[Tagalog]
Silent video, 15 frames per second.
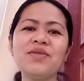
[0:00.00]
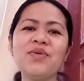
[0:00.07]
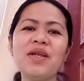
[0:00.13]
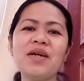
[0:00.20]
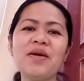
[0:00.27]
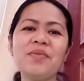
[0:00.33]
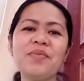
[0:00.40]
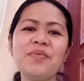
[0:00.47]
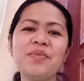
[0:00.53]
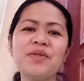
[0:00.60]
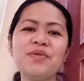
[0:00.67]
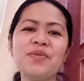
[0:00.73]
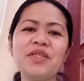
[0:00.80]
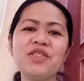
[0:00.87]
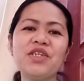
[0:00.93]
Welcome
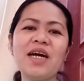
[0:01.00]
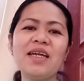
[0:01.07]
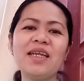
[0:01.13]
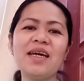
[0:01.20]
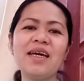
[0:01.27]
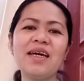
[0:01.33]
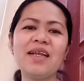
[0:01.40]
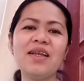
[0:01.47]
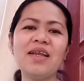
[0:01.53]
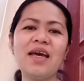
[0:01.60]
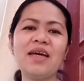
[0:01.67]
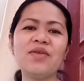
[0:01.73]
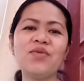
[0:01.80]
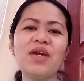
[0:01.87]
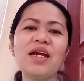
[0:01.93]
to my channel
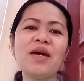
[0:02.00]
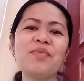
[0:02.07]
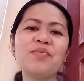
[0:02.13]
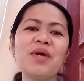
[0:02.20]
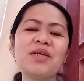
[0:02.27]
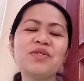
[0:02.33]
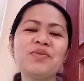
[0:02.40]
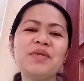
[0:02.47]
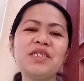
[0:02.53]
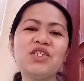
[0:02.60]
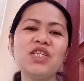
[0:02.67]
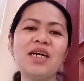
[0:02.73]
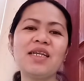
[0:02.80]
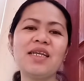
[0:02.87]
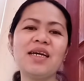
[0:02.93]
and welcome back to my
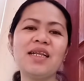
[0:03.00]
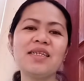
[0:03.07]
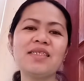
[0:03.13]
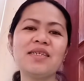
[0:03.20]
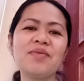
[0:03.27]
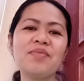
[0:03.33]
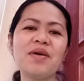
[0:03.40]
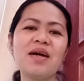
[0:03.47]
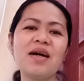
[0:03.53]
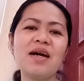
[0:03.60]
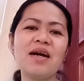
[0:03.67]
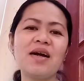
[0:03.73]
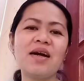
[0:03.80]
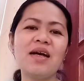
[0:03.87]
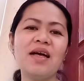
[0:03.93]
channel sa
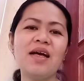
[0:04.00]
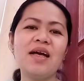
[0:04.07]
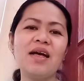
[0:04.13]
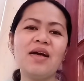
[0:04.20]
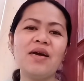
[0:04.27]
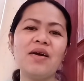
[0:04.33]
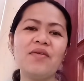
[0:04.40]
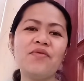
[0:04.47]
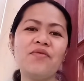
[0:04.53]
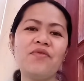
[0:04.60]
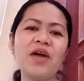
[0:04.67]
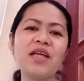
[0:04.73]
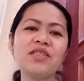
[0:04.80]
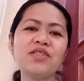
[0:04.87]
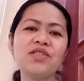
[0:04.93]
mga
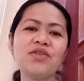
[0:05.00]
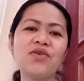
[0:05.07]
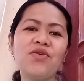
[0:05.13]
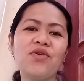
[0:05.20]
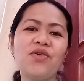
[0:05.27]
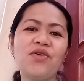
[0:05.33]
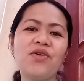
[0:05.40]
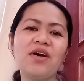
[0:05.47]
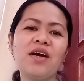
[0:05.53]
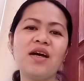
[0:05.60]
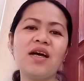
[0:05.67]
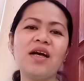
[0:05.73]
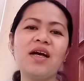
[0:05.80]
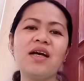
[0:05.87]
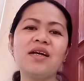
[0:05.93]
friends ko.
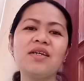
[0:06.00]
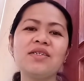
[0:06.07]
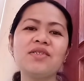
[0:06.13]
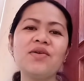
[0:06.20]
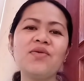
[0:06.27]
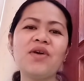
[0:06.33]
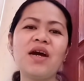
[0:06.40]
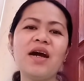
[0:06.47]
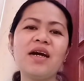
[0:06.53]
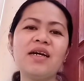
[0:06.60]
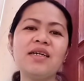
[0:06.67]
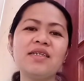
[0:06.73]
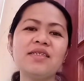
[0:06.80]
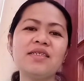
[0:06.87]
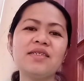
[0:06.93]
So
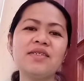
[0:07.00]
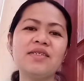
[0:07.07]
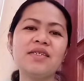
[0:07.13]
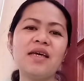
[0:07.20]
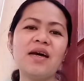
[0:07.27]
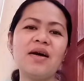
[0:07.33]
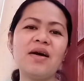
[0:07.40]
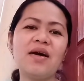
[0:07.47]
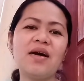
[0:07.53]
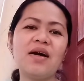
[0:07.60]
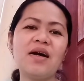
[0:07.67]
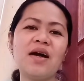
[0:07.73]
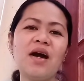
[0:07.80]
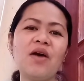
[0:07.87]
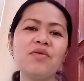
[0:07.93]
guys,
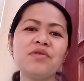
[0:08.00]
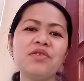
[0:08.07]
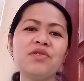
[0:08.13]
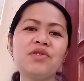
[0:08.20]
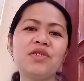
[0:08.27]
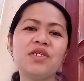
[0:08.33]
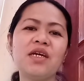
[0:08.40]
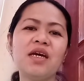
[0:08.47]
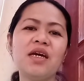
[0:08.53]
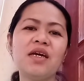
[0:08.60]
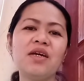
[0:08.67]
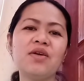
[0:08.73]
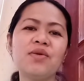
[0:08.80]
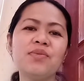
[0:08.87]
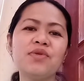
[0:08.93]
uh, how's your
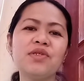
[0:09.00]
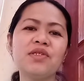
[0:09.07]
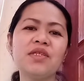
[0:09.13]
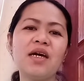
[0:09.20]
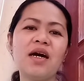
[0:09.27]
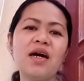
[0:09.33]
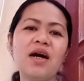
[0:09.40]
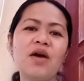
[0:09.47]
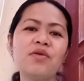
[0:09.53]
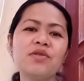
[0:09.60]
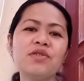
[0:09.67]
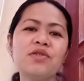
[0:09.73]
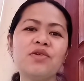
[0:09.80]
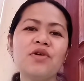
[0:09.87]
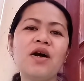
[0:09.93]
day? Kumusta?
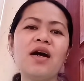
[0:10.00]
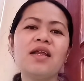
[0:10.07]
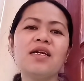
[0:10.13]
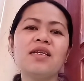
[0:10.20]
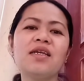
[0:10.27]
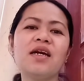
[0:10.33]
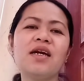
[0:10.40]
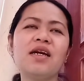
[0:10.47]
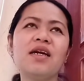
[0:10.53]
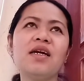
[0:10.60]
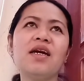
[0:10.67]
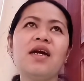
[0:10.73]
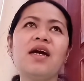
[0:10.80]
How's your holiday?